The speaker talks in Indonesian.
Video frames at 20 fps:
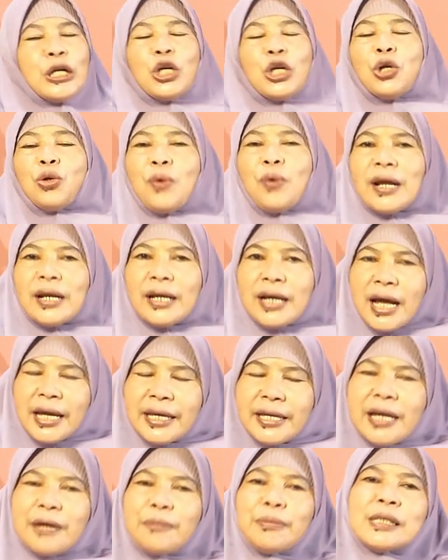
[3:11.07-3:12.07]

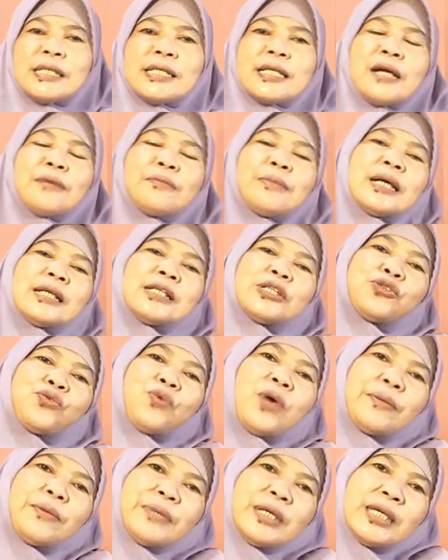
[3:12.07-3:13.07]
keluarganya bersama
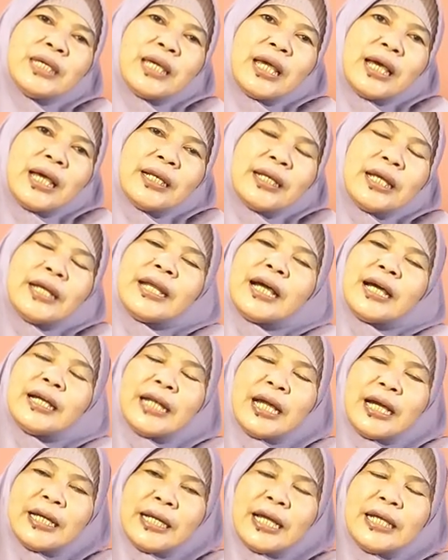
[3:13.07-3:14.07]
suaminya dan
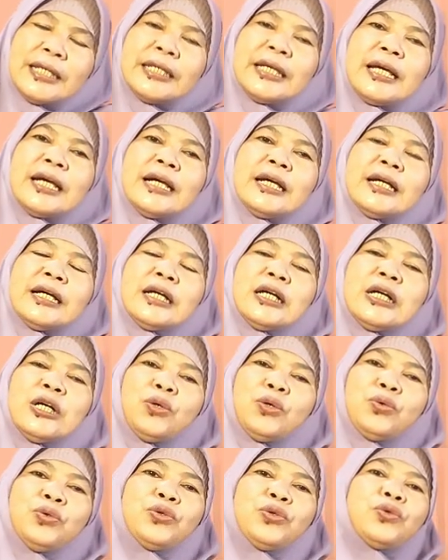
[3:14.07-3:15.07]
anak-anaknya
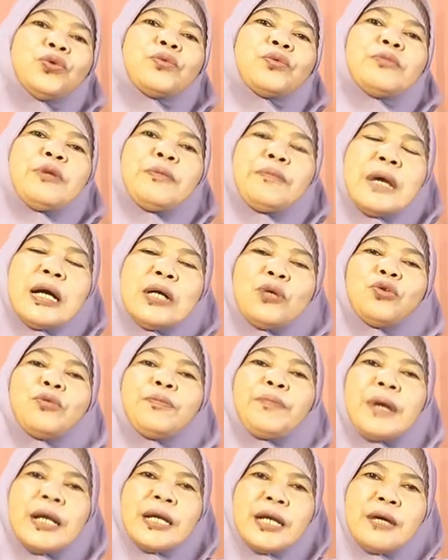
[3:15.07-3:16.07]
untuk membangun
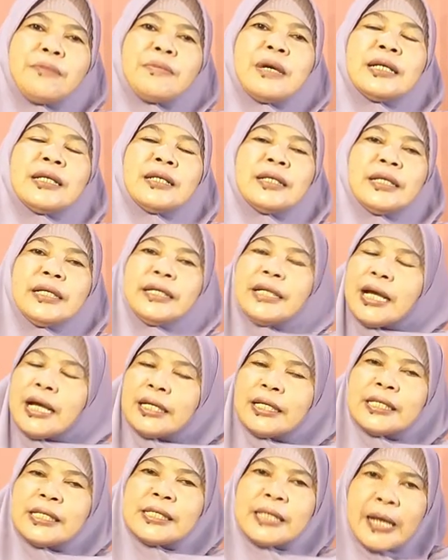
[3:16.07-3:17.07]
peradaban
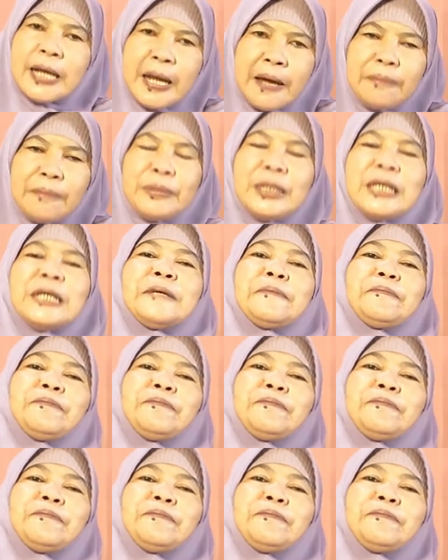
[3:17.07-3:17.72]
yang islami.